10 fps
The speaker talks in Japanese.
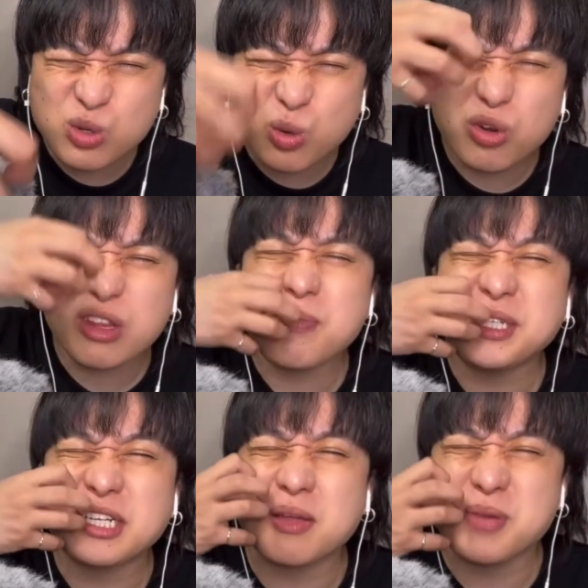てるところ
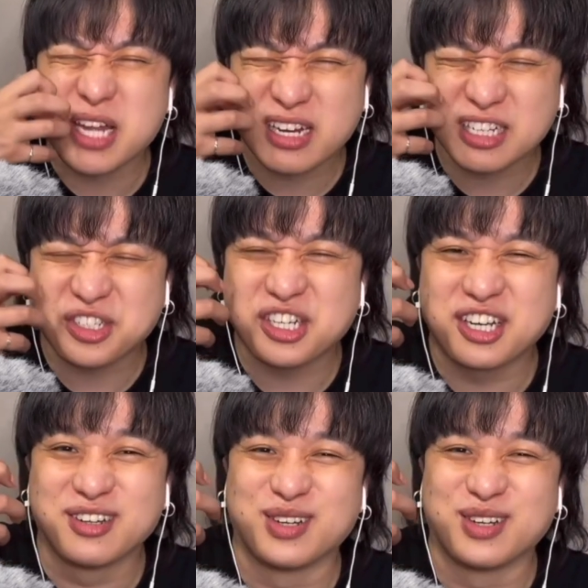食べちゃったみたいな感じ。